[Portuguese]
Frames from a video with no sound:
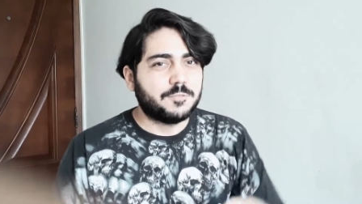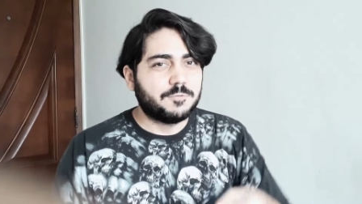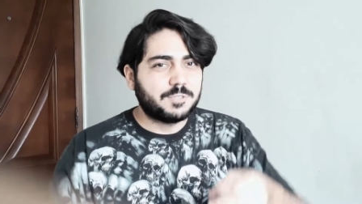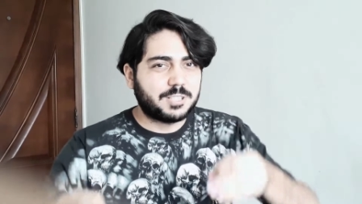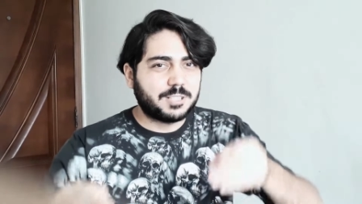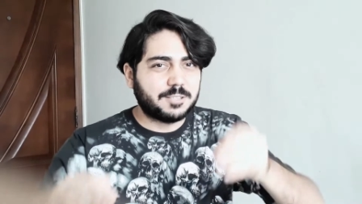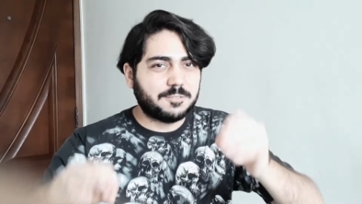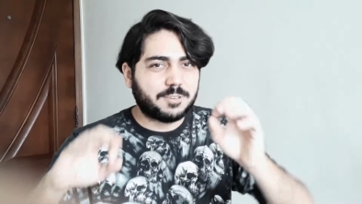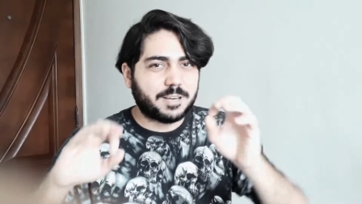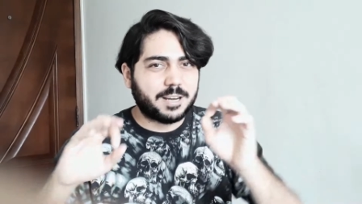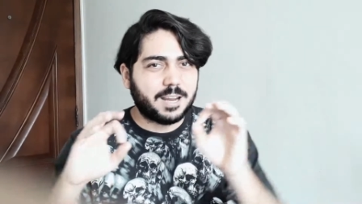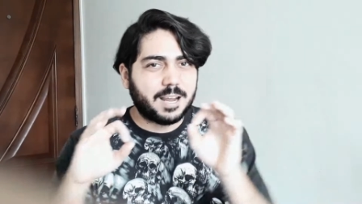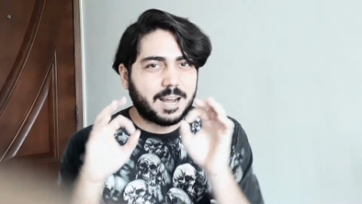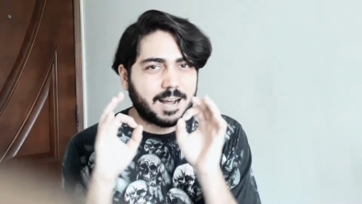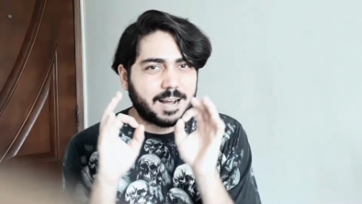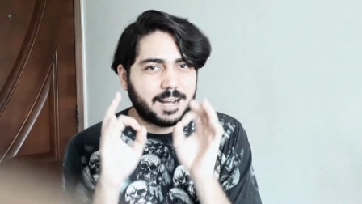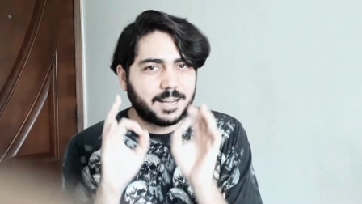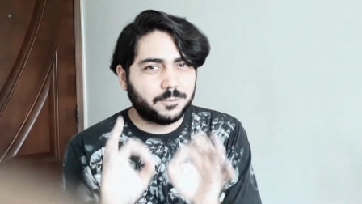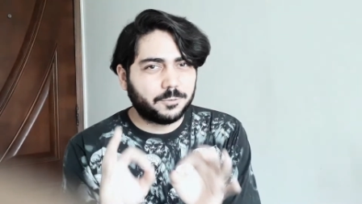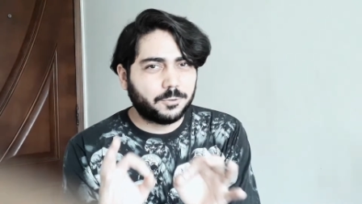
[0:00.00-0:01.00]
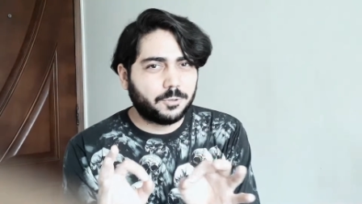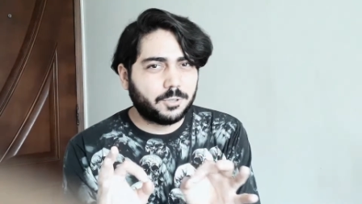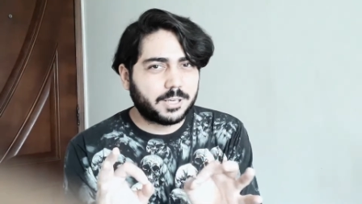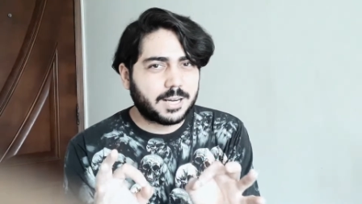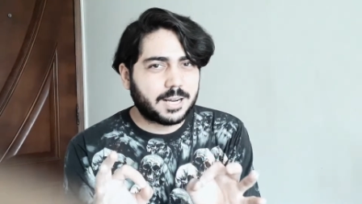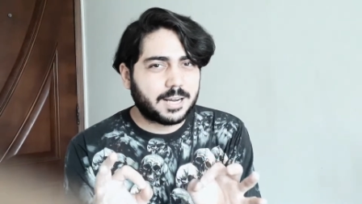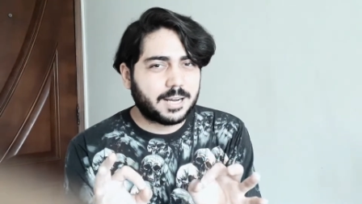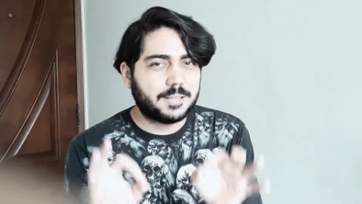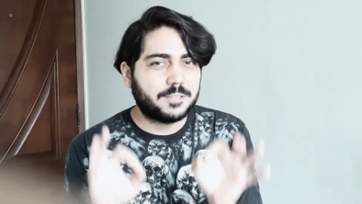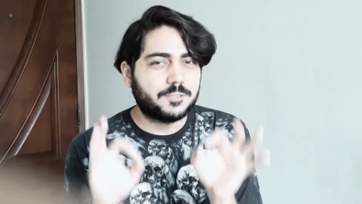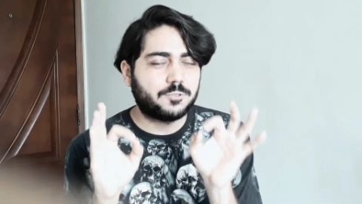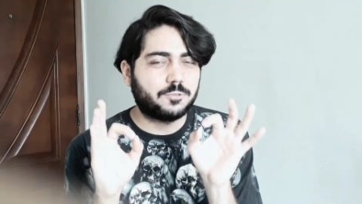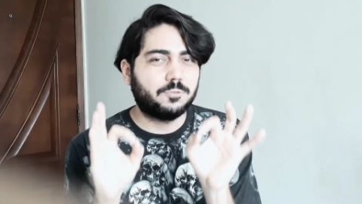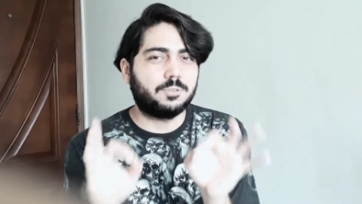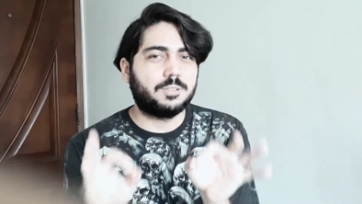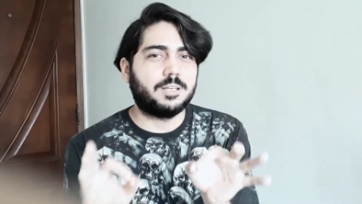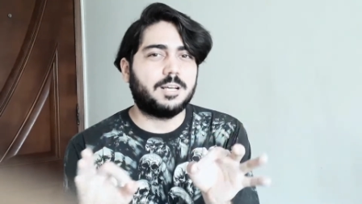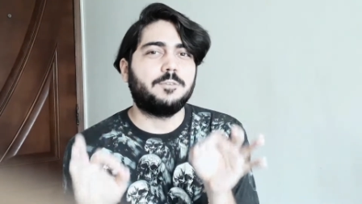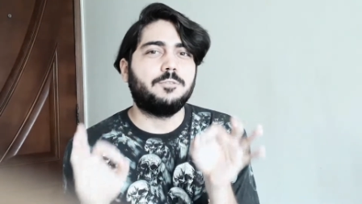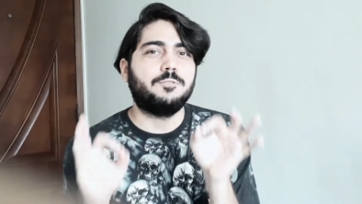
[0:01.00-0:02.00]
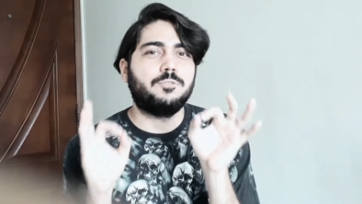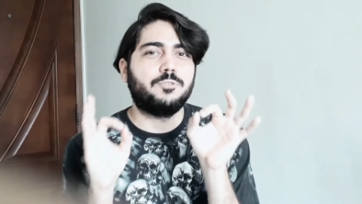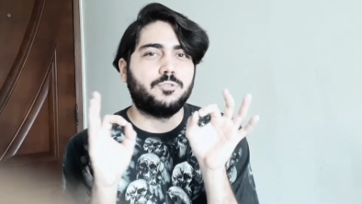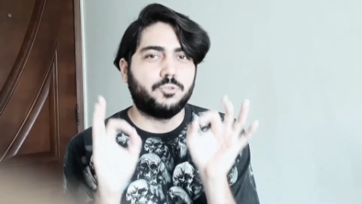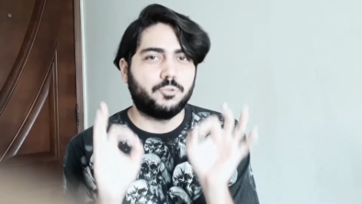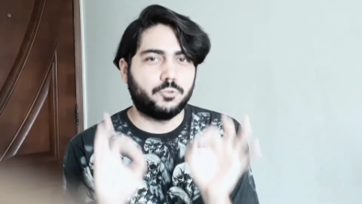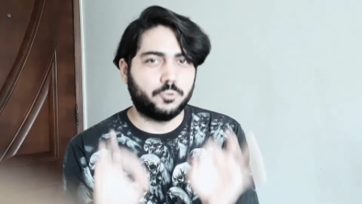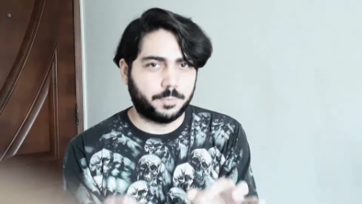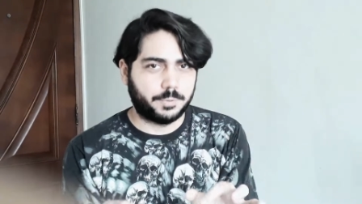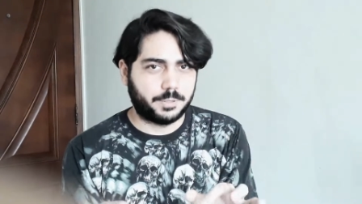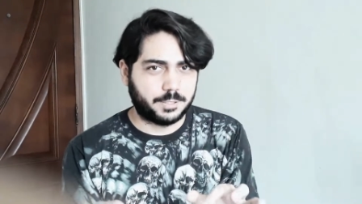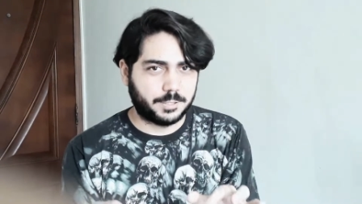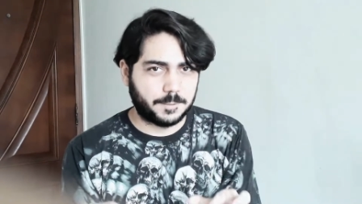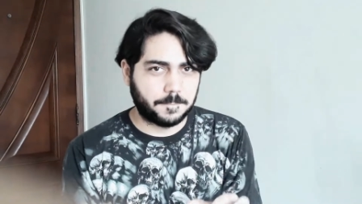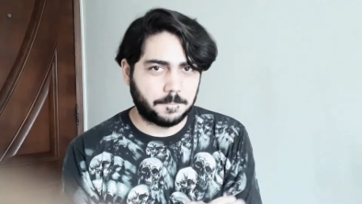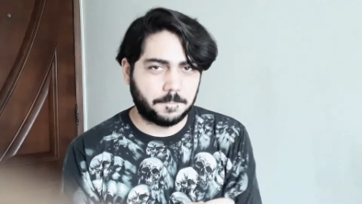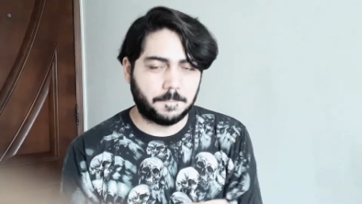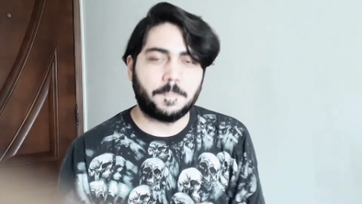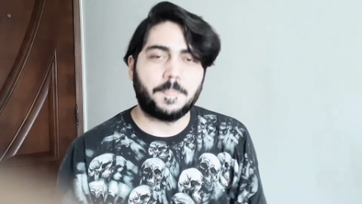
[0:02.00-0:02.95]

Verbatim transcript: você vai adorar escutar o Júpiter.